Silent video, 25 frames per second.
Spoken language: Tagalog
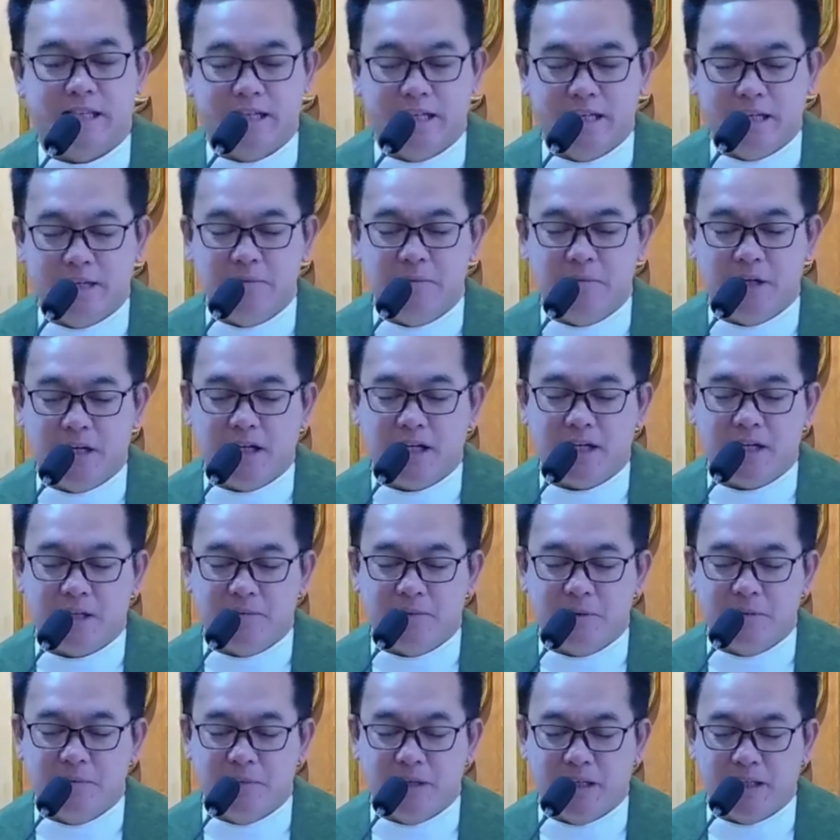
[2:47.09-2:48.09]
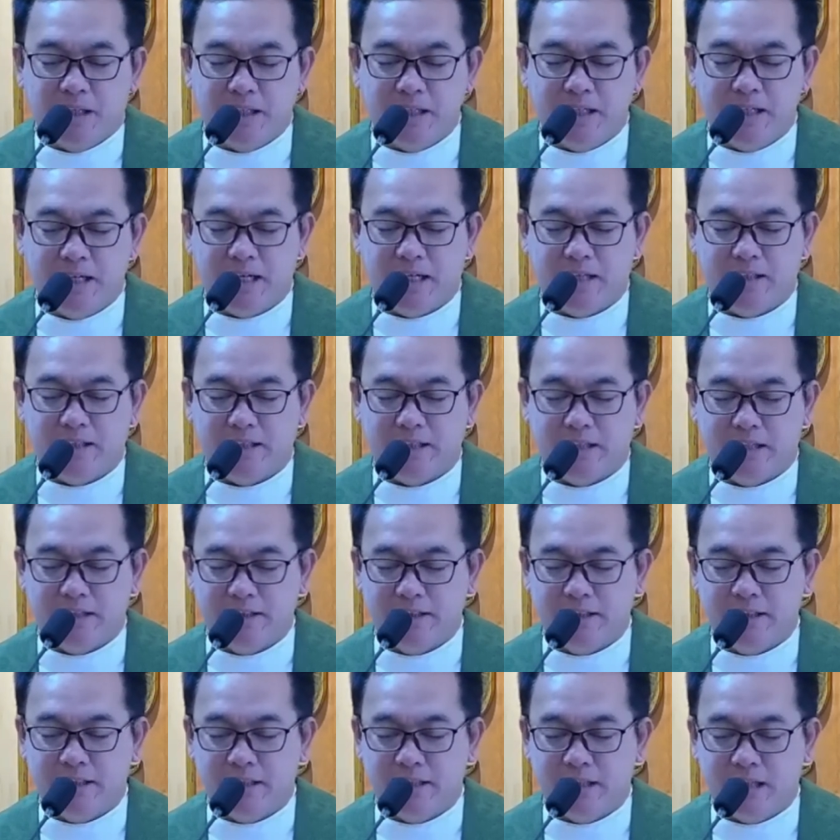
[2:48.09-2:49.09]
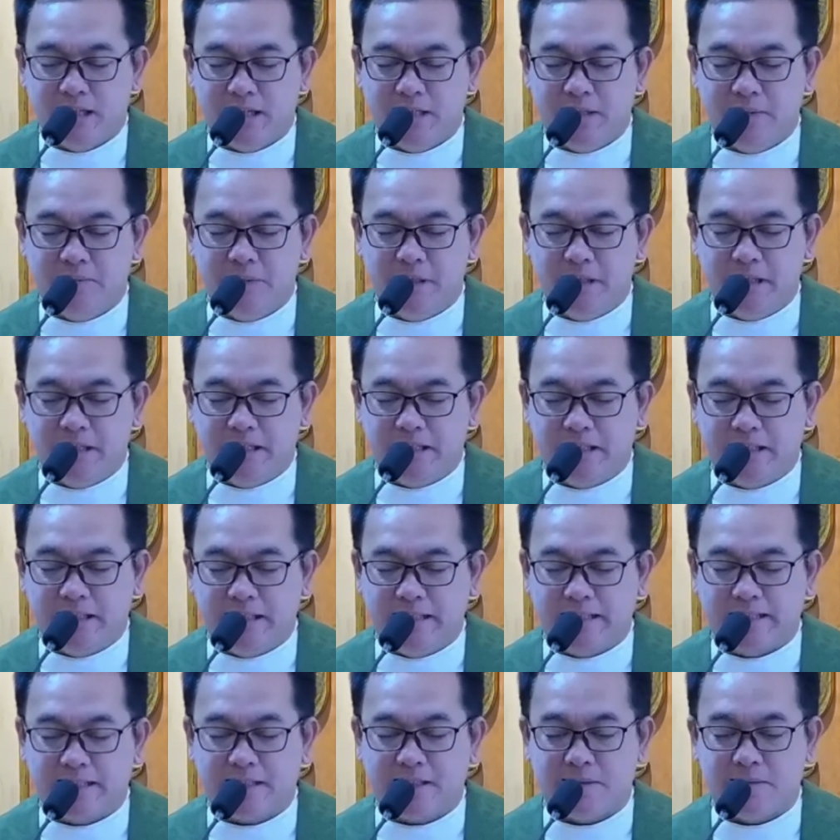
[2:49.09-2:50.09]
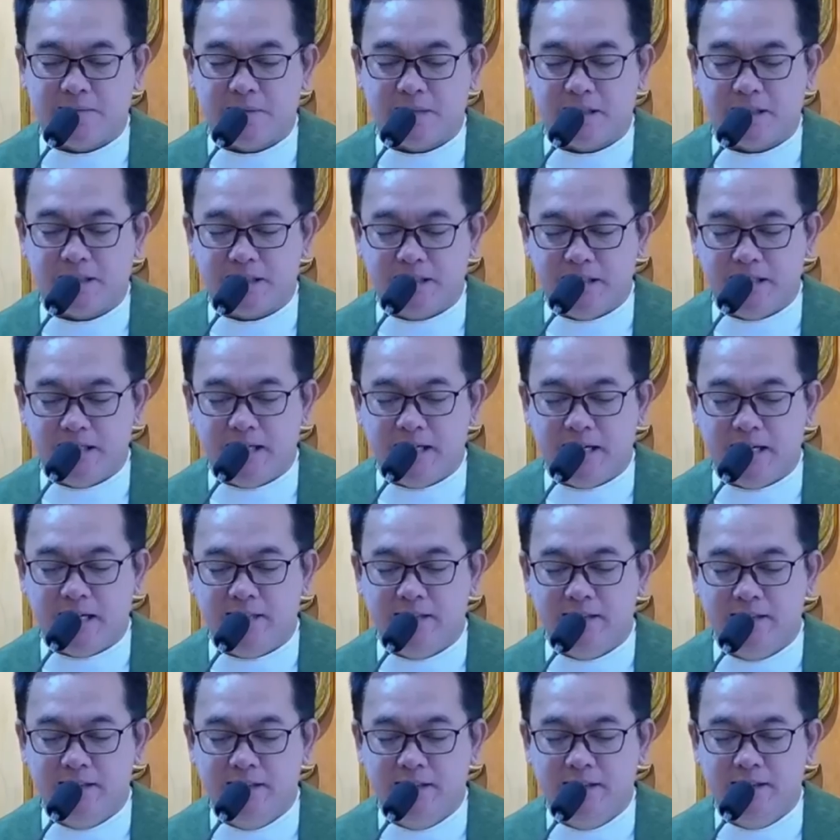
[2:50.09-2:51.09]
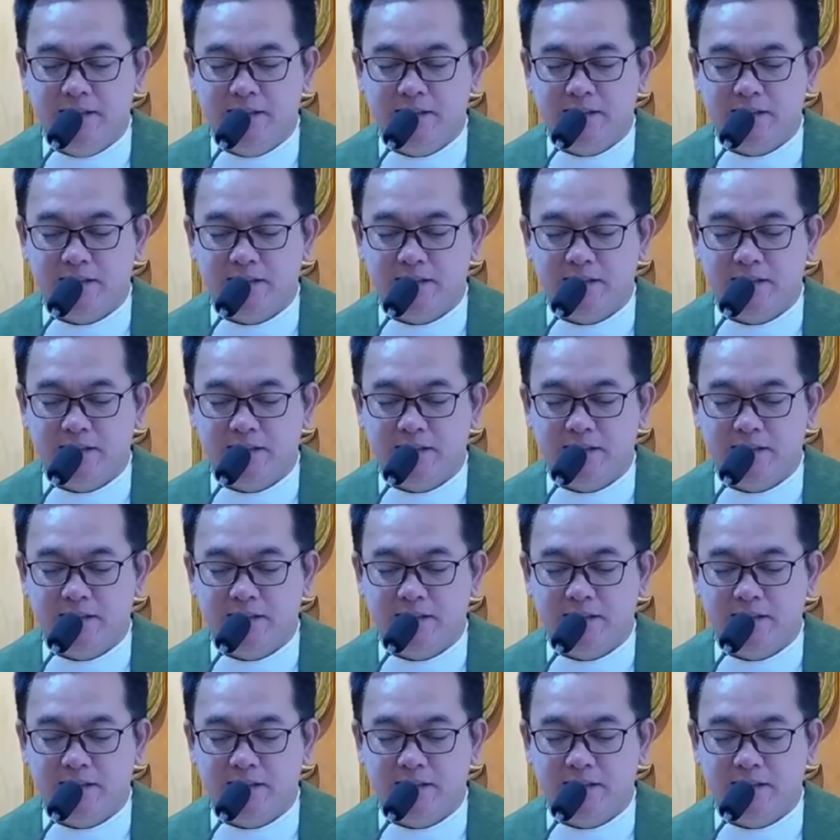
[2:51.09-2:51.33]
Ilang mga kababaihan, nandiyan na binanggit si Maria